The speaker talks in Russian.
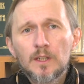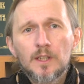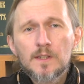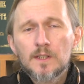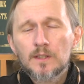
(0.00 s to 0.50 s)

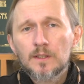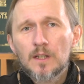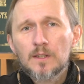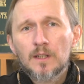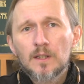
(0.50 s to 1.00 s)
если
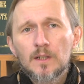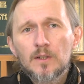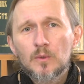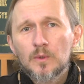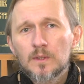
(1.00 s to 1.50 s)
надо,
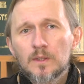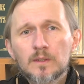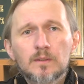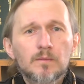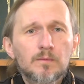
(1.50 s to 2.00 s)
он
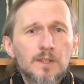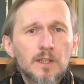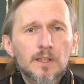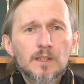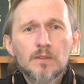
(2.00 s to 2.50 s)

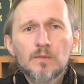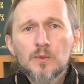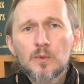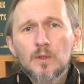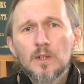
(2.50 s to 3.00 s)
сделает
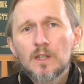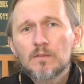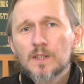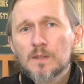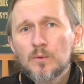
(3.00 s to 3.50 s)
все
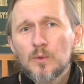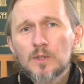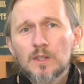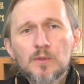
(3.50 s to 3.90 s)
возможное,